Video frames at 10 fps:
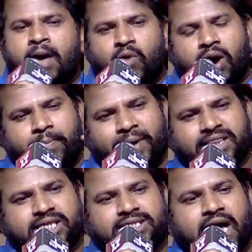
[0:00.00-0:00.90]
ఒక
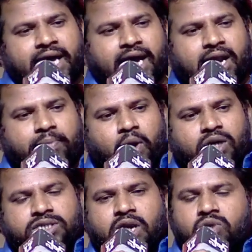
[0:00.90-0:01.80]
పెద్ద స్థాయికి వెళ్ళే
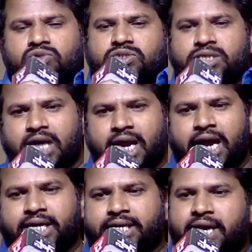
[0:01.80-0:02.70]
ప్రొడక్షన్ హౌస్ సితారా
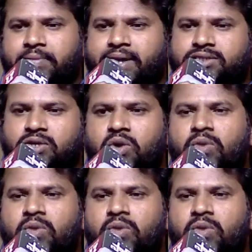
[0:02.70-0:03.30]
ఎంటర్టైన్మెంట్స్